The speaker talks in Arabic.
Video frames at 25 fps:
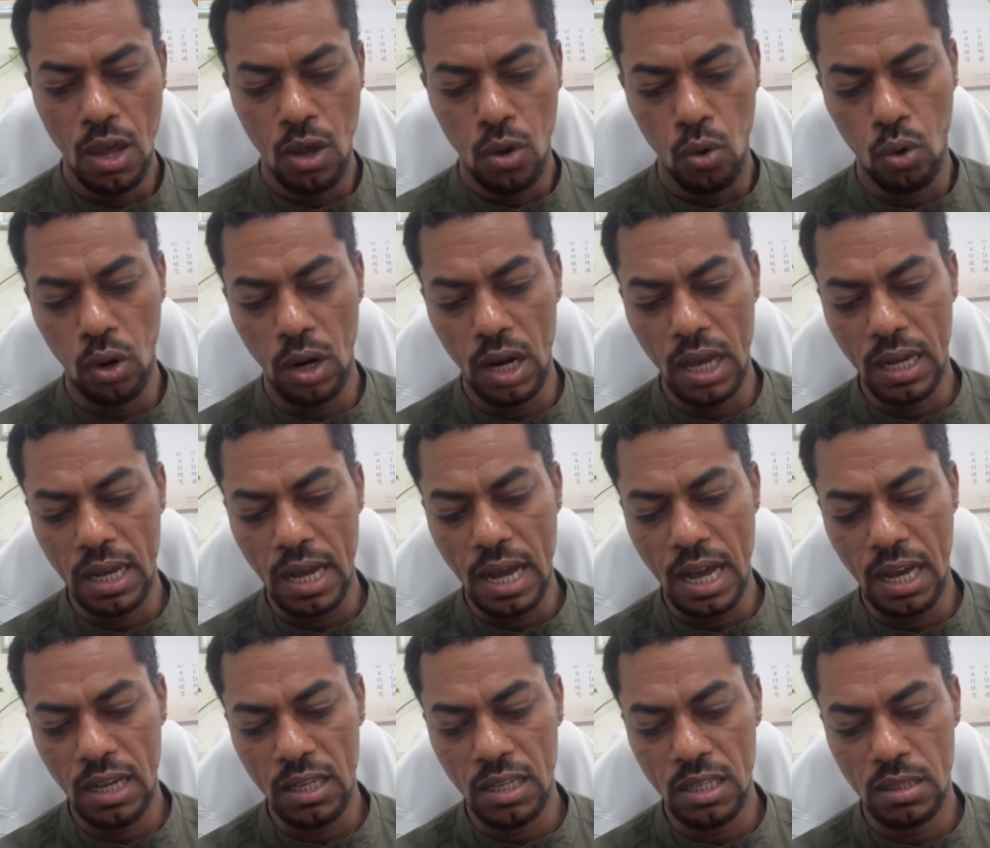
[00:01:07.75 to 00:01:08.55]
يقول لك
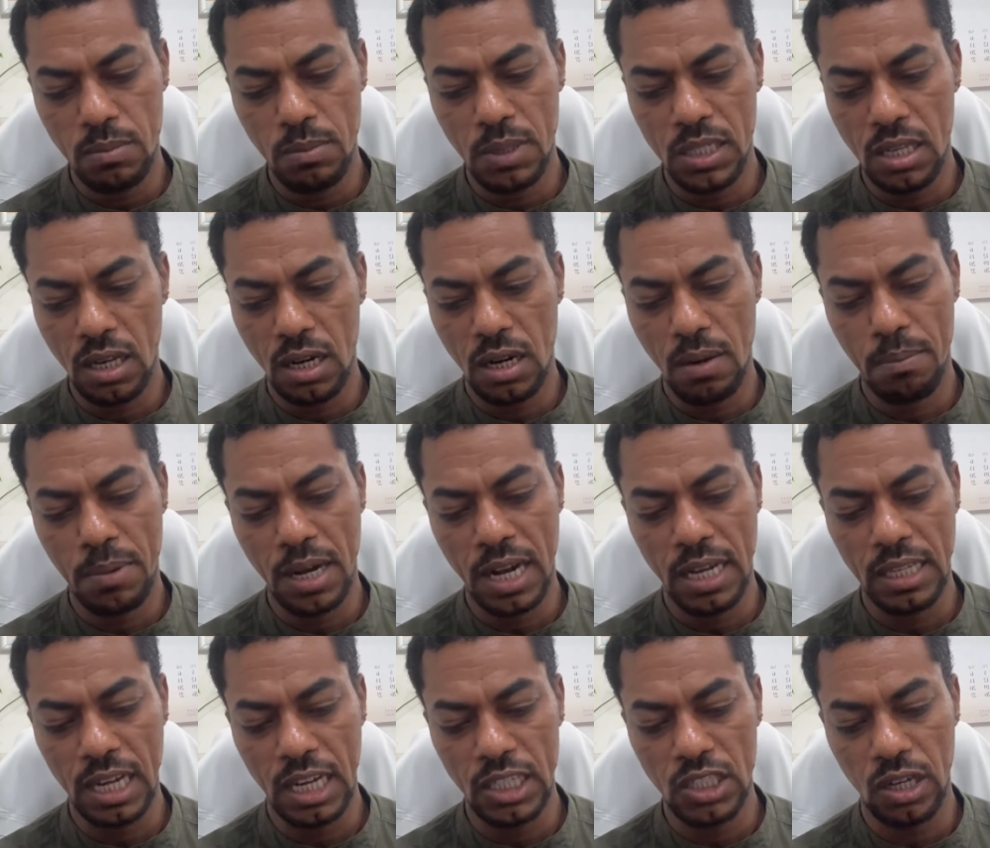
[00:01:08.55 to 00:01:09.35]
احجز مثلا
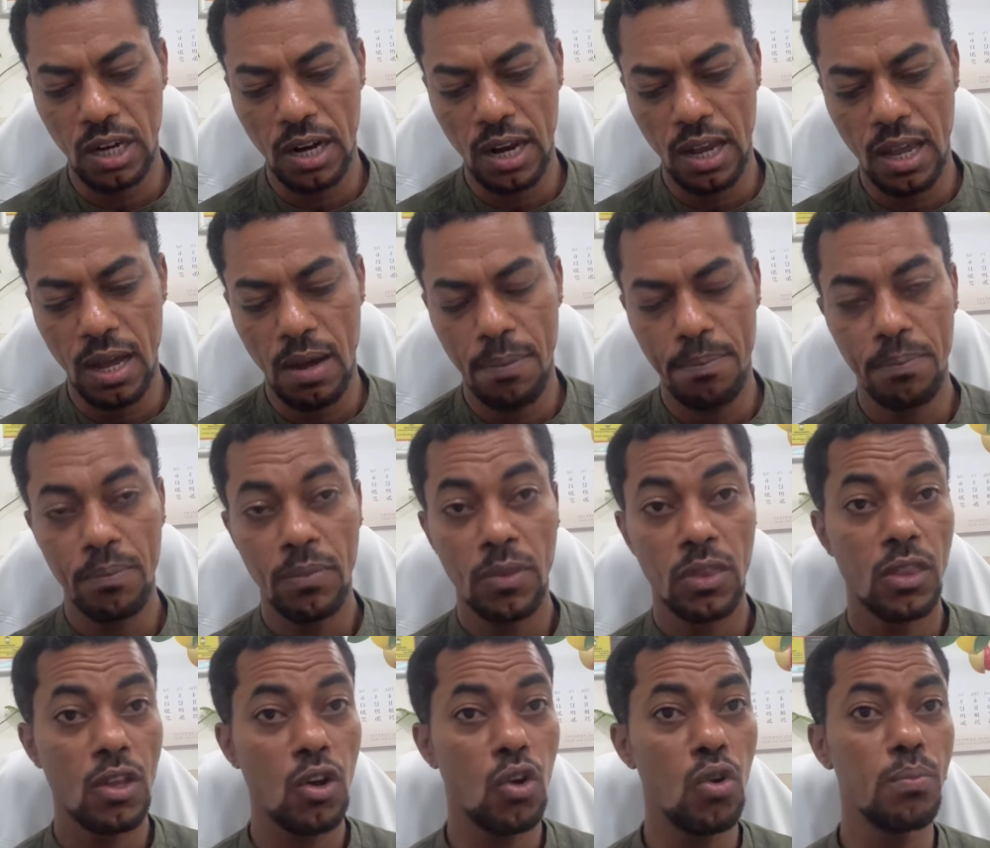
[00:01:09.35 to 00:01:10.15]
بعد 10 ايام
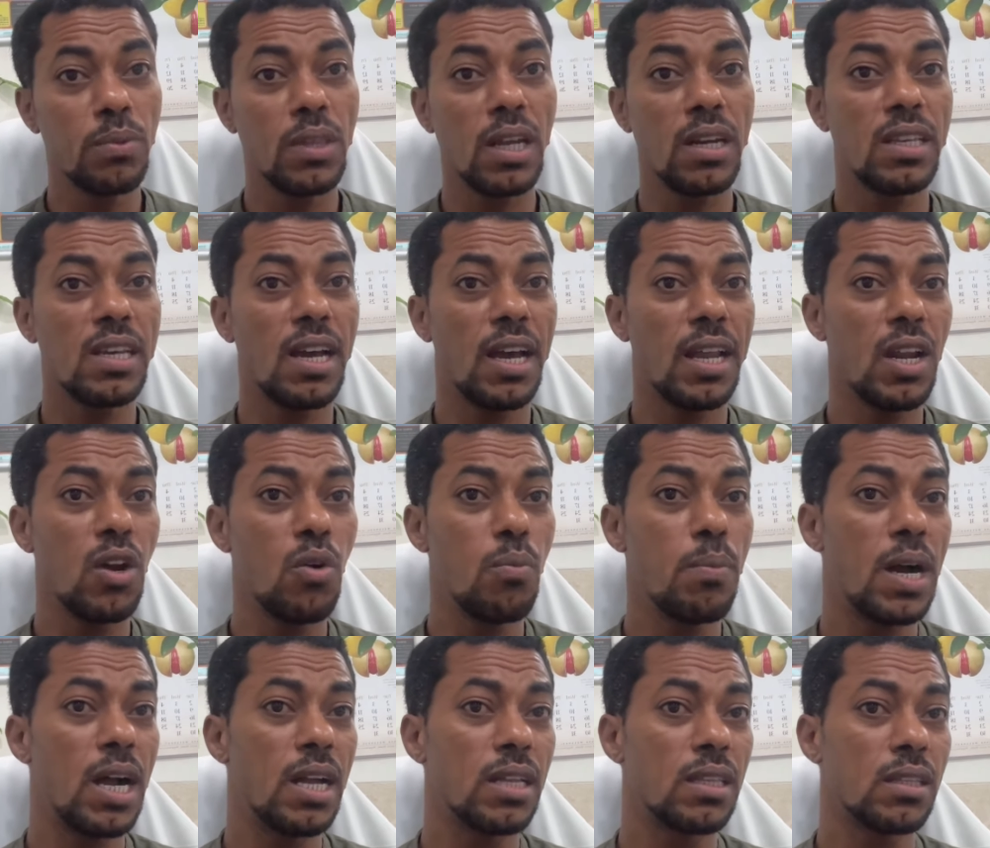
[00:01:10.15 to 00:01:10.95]
تقوم ترجع له
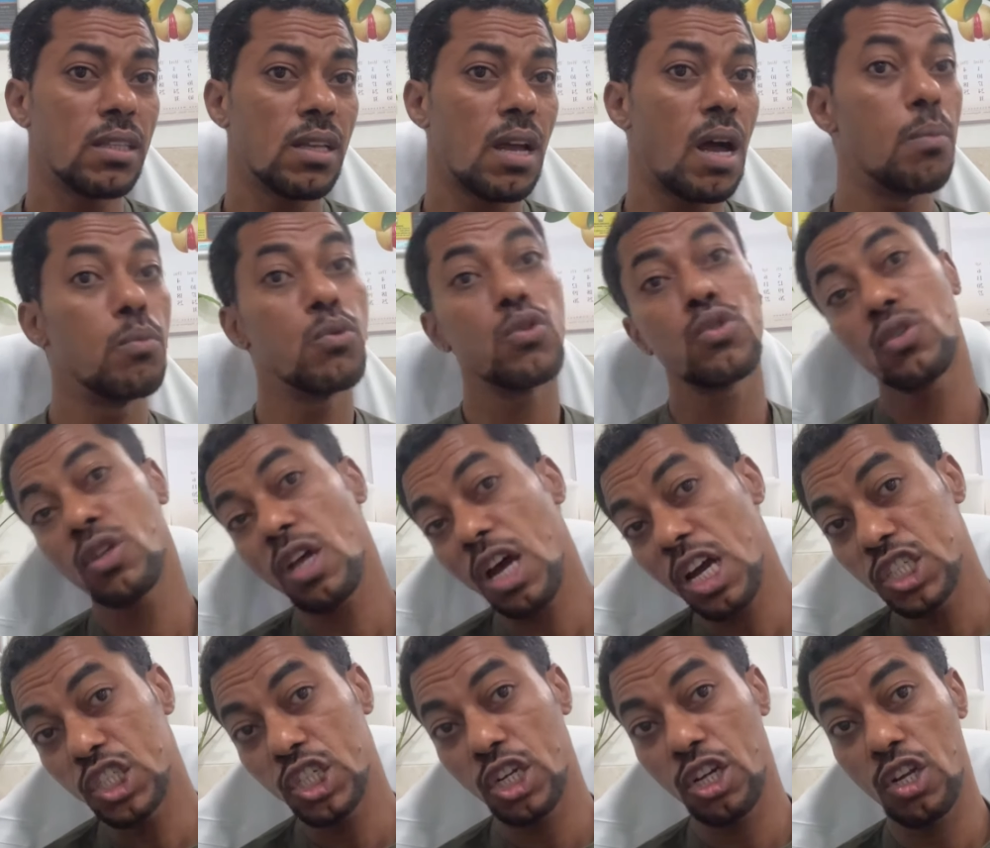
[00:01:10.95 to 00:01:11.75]
بعد
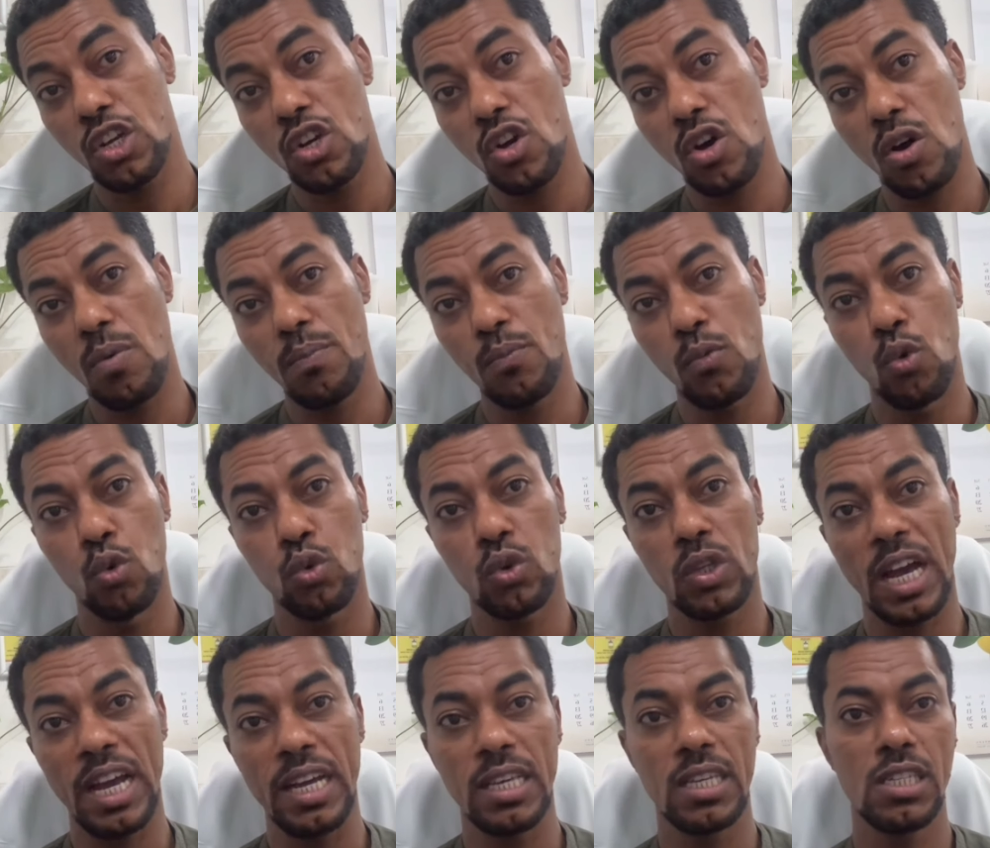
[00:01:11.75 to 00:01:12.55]
15 يوم
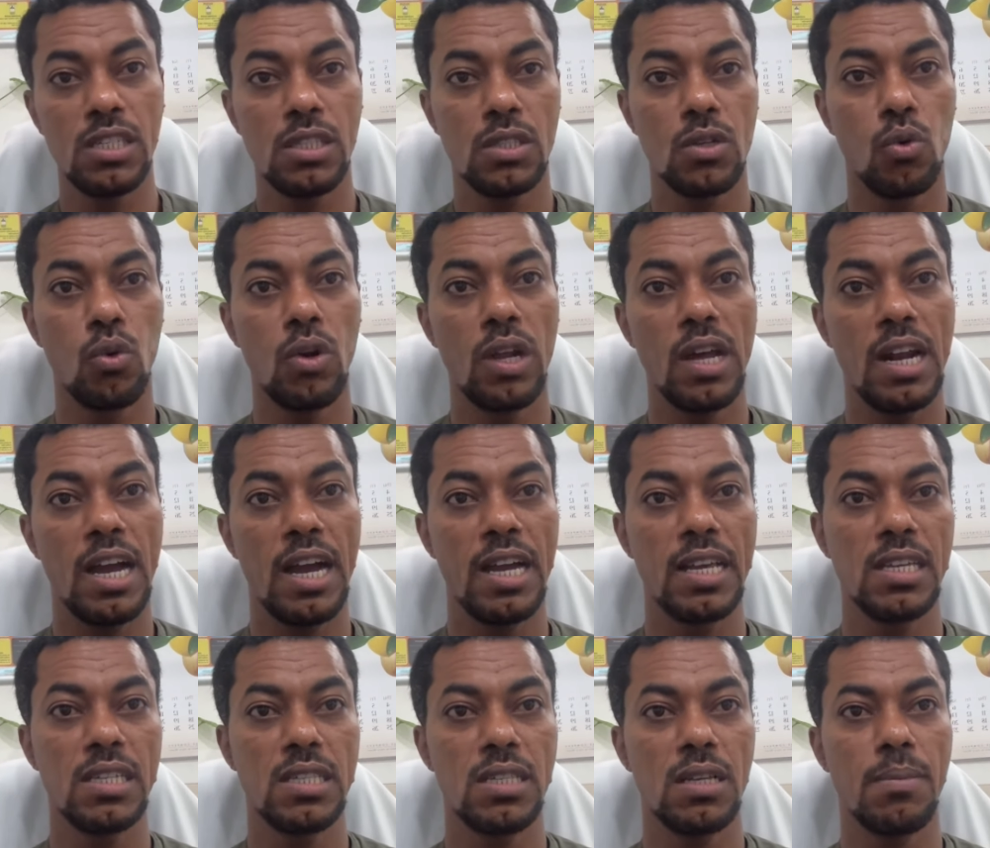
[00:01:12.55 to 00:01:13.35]
وتحجز تقول له انا
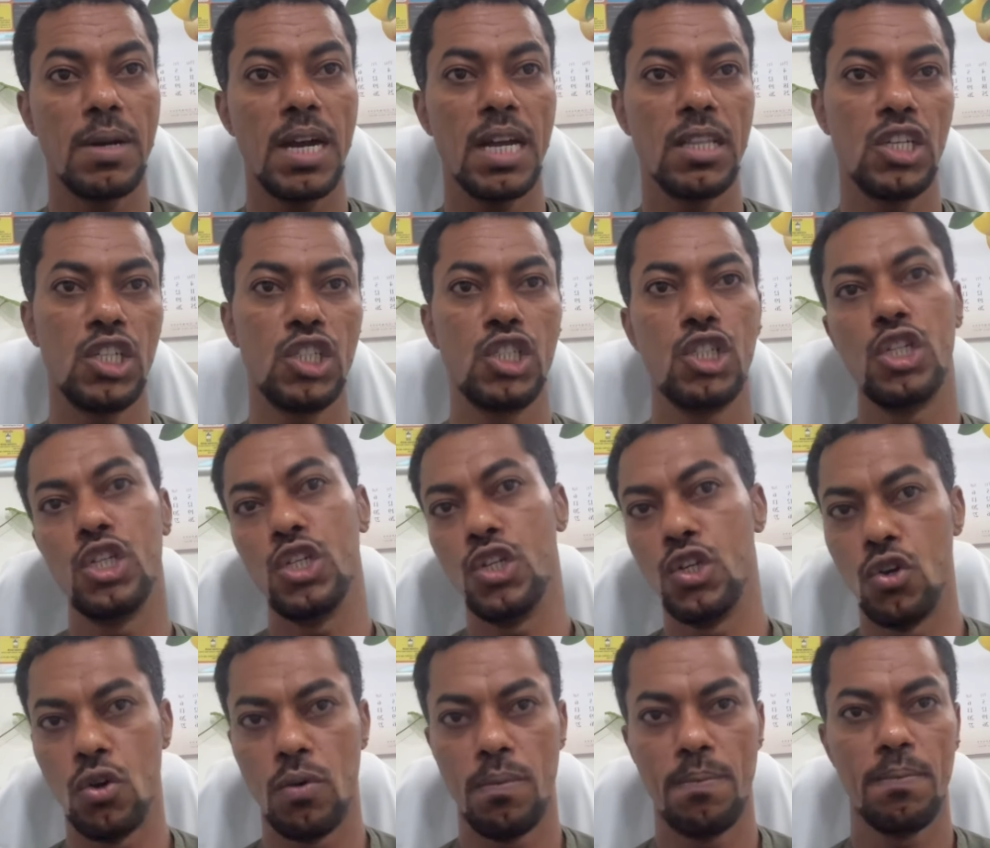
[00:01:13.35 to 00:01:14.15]
حجزت بعد 20
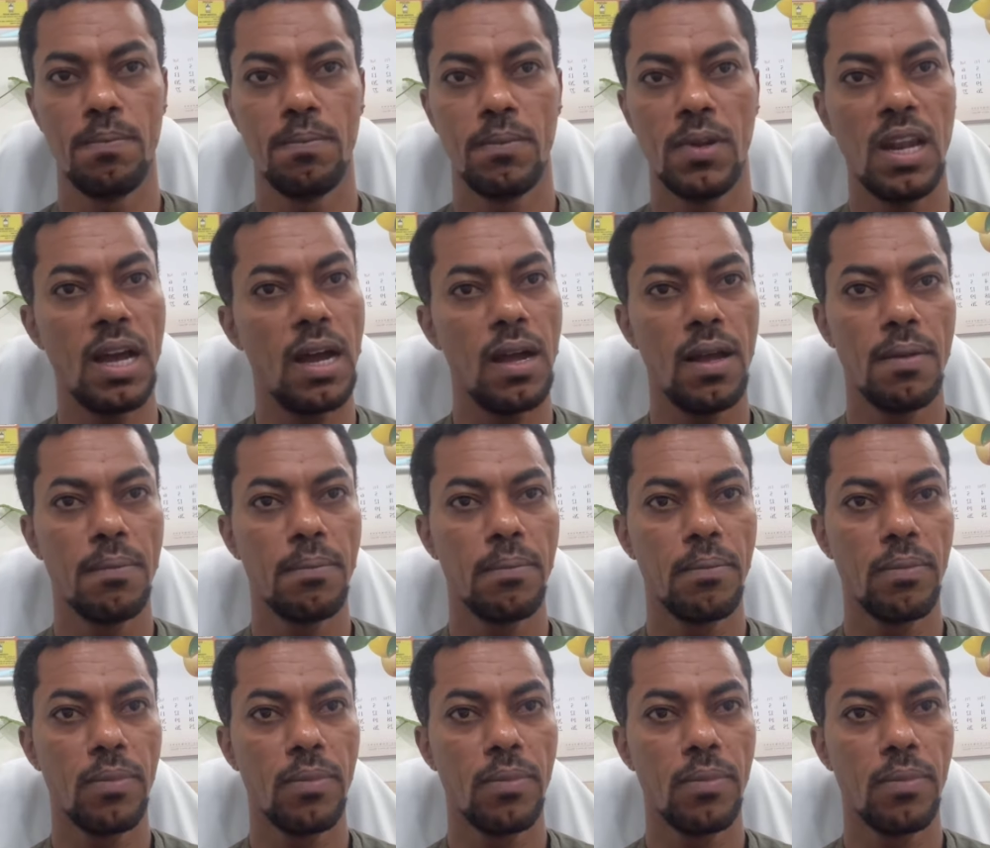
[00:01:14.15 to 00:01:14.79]
يوم لا